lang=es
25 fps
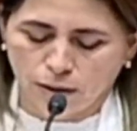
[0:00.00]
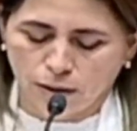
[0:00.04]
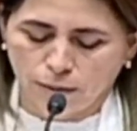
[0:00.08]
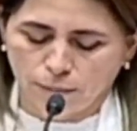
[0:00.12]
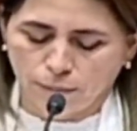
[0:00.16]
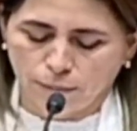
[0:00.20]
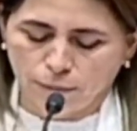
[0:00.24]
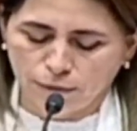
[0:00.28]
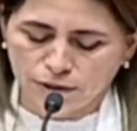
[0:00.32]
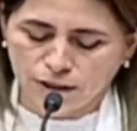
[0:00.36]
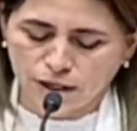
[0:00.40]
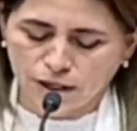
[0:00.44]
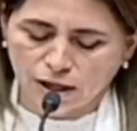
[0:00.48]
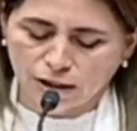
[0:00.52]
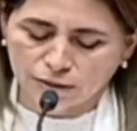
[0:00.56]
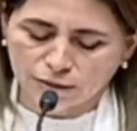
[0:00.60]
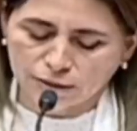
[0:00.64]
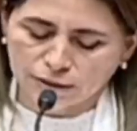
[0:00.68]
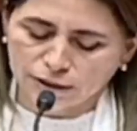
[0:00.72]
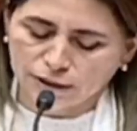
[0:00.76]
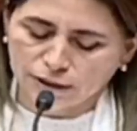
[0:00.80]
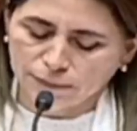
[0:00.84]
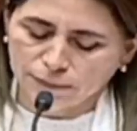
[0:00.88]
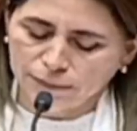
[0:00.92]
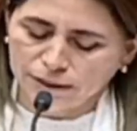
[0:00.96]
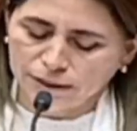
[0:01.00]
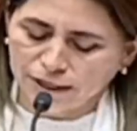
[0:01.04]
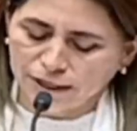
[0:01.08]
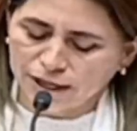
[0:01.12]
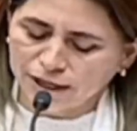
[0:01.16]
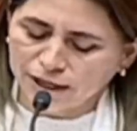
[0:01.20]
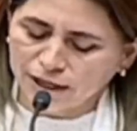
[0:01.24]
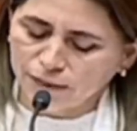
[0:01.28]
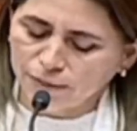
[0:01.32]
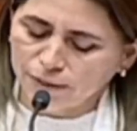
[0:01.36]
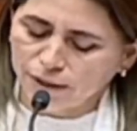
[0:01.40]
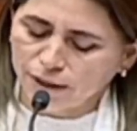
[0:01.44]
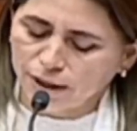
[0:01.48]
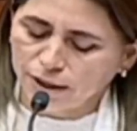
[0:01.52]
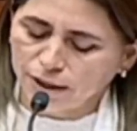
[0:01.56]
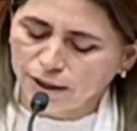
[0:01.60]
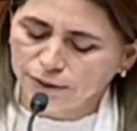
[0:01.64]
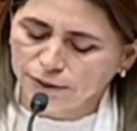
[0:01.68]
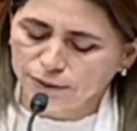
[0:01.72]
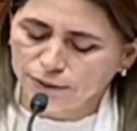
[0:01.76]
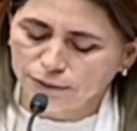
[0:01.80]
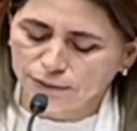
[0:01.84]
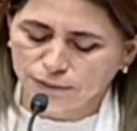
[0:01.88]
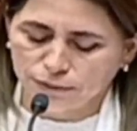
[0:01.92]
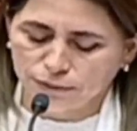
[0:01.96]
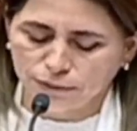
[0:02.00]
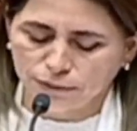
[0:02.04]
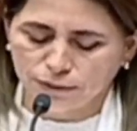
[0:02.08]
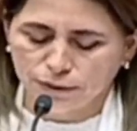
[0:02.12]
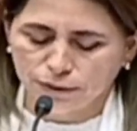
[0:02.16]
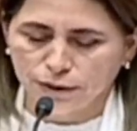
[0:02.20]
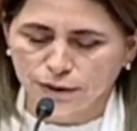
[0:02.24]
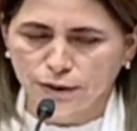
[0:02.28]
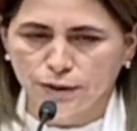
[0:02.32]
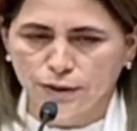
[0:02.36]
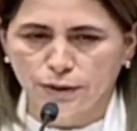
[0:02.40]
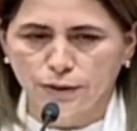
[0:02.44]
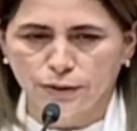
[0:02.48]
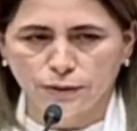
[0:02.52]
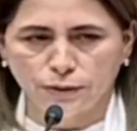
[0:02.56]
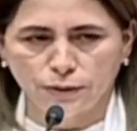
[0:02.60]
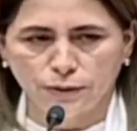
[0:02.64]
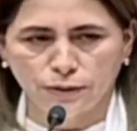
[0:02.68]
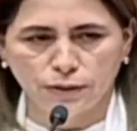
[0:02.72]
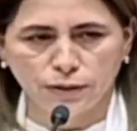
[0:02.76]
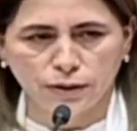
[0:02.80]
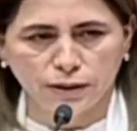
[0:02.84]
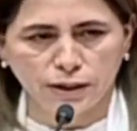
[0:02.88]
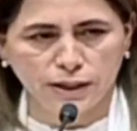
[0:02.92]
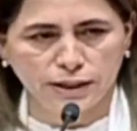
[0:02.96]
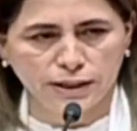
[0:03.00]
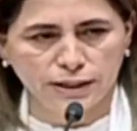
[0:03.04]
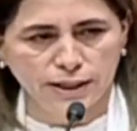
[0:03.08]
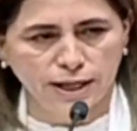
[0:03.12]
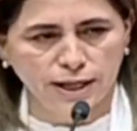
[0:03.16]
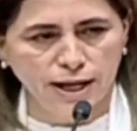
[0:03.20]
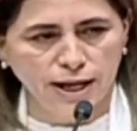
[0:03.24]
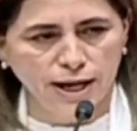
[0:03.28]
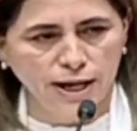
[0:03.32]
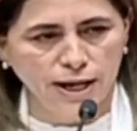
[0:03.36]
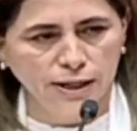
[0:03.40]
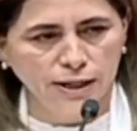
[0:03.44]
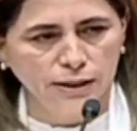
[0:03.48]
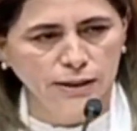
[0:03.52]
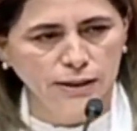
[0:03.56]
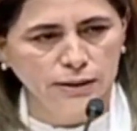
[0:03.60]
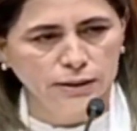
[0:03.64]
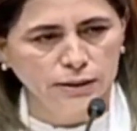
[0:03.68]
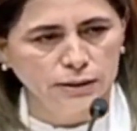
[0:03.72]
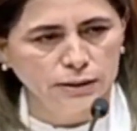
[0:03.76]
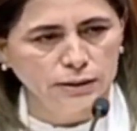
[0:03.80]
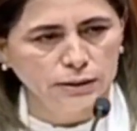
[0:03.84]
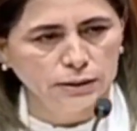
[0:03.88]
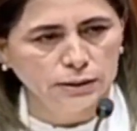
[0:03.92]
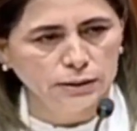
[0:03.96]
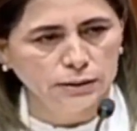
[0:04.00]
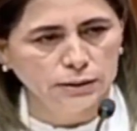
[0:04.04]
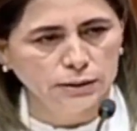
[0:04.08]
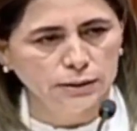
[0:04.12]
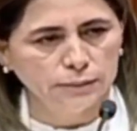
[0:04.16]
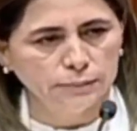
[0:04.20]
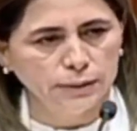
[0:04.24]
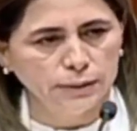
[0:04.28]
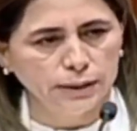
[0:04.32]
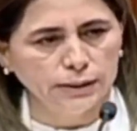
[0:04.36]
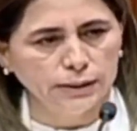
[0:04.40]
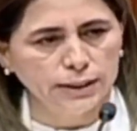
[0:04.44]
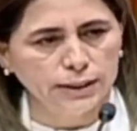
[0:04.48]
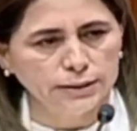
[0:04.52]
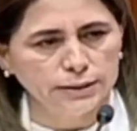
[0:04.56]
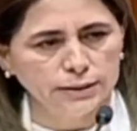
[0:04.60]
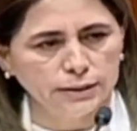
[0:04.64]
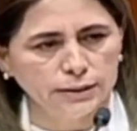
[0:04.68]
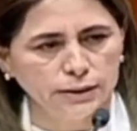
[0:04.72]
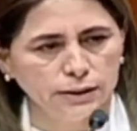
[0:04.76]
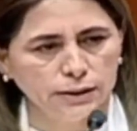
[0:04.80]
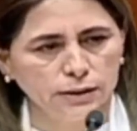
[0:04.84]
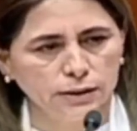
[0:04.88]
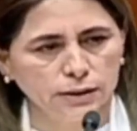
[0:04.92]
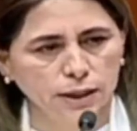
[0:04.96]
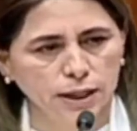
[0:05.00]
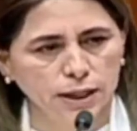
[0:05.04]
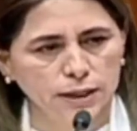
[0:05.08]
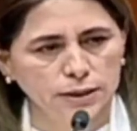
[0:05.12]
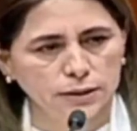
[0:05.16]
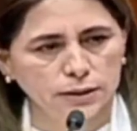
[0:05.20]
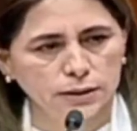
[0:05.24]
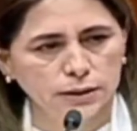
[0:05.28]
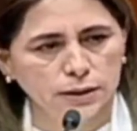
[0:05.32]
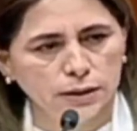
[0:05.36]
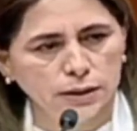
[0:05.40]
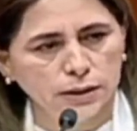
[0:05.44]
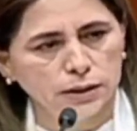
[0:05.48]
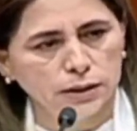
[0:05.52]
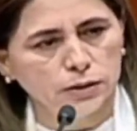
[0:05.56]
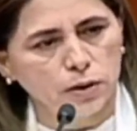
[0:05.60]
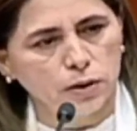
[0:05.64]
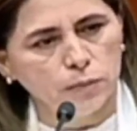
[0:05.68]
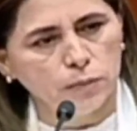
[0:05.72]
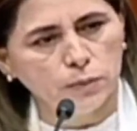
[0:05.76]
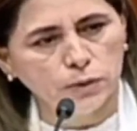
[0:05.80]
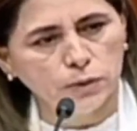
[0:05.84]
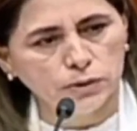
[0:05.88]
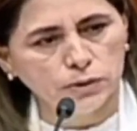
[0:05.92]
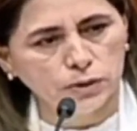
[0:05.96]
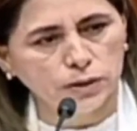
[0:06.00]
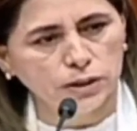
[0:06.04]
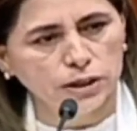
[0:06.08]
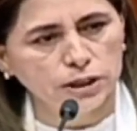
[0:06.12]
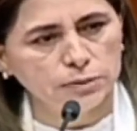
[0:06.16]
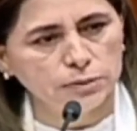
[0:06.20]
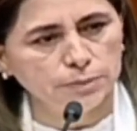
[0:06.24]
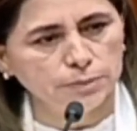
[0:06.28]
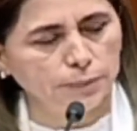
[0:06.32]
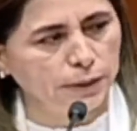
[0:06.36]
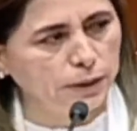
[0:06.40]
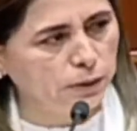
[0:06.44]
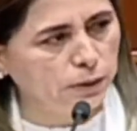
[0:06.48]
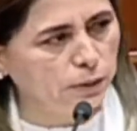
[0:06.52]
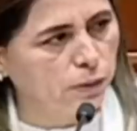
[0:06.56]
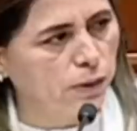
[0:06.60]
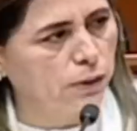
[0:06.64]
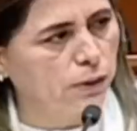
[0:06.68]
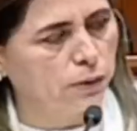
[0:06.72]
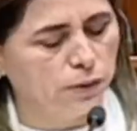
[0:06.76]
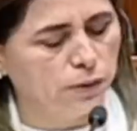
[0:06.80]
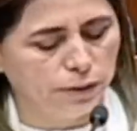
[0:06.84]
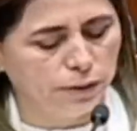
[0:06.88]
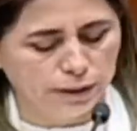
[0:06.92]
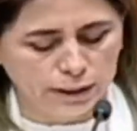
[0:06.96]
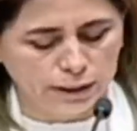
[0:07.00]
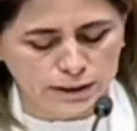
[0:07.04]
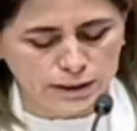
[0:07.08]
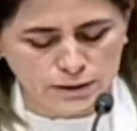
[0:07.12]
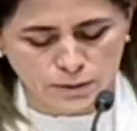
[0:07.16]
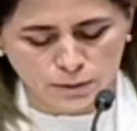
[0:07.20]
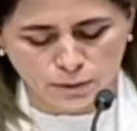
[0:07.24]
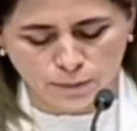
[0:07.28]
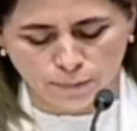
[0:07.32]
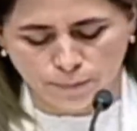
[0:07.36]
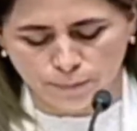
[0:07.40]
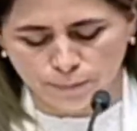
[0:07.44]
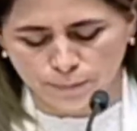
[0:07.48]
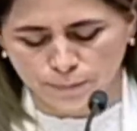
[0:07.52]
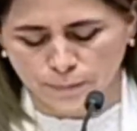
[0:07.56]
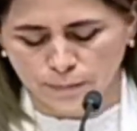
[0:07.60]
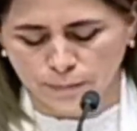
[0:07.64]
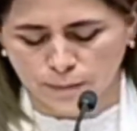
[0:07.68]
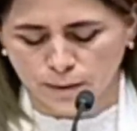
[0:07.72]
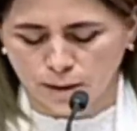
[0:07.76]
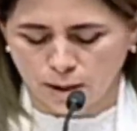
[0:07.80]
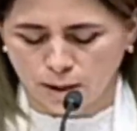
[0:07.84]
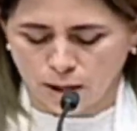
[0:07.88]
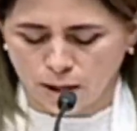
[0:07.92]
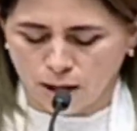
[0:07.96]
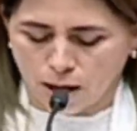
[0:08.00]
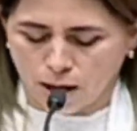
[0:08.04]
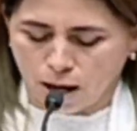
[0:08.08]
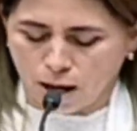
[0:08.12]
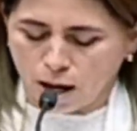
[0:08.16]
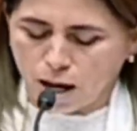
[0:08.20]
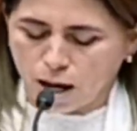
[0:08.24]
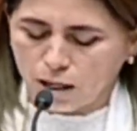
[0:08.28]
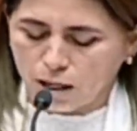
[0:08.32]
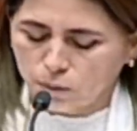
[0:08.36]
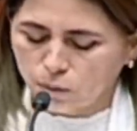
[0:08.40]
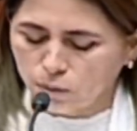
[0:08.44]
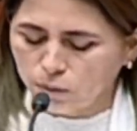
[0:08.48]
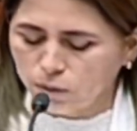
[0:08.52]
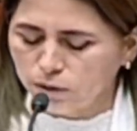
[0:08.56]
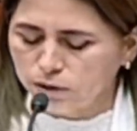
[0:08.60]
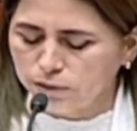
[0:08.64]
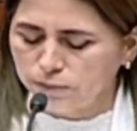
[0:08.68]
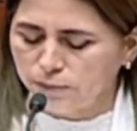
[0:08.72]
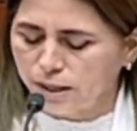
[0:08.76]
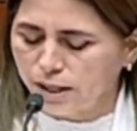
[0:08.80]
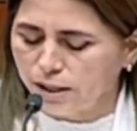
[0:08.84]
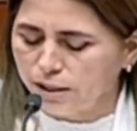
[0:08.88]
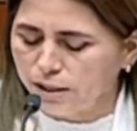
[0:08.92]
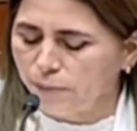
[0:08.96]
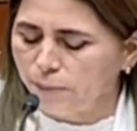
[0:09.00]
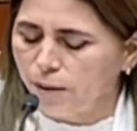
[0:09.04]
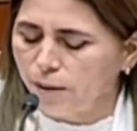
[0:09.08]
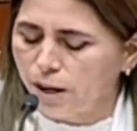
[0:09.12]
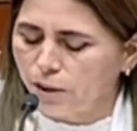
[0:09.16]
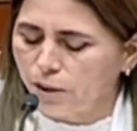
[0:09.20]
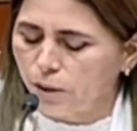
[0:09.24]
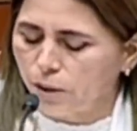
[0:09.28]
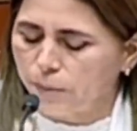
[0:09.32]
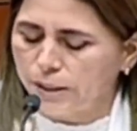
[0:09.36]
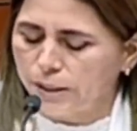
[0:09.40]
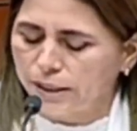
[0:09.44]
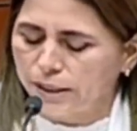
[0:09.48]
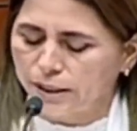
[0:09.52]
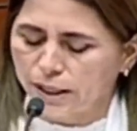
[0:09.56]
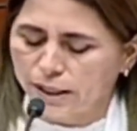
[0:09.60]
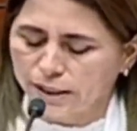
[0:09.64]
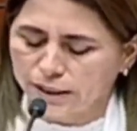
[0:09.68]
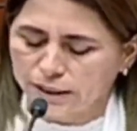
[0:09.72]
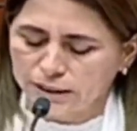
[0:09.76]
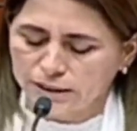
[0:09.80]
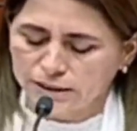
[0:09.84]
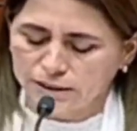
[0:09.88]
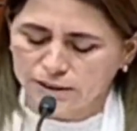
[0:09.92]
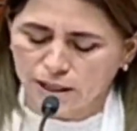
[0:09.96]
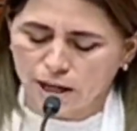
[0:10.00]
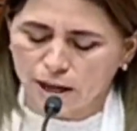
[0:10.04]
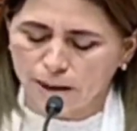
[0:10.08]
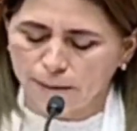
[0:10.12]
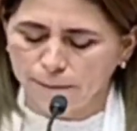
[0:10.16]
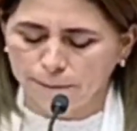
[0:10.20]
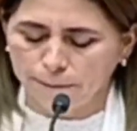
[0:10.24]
Voy a terminar hablando con claridad y sin medias tintas y con mucho respeto al Congreso. Algunos me han llamado vizcarrista